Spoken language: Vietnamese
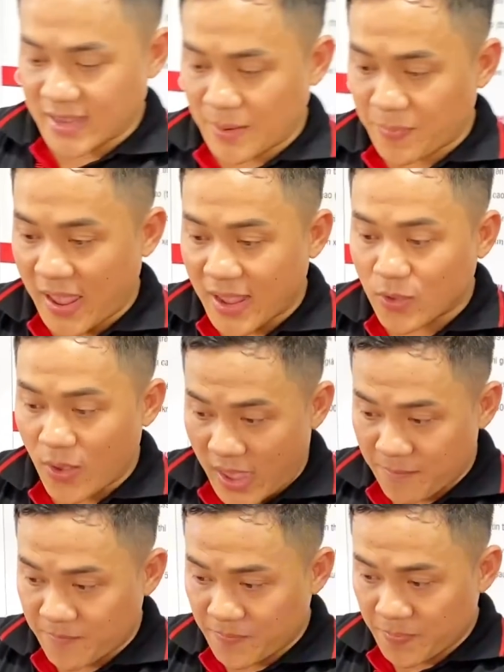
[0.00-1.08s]
cái nắp khác cho
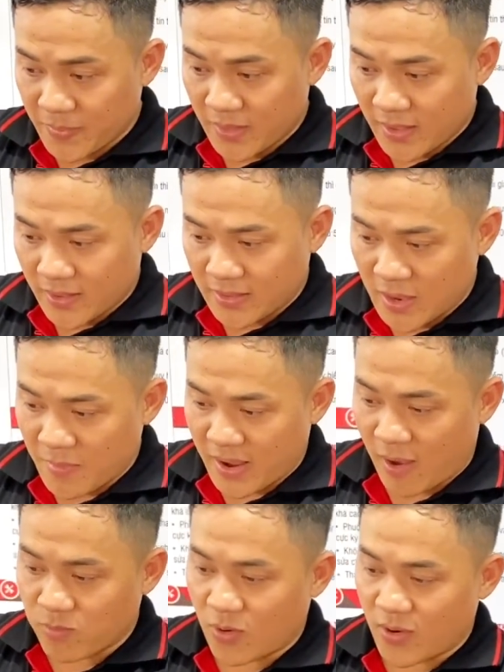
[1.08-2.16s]
em. Nhưng mà
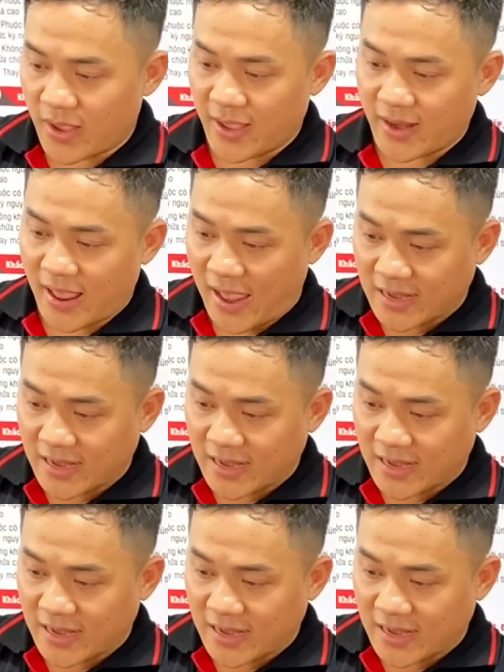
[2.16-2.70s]
không có nghĩa là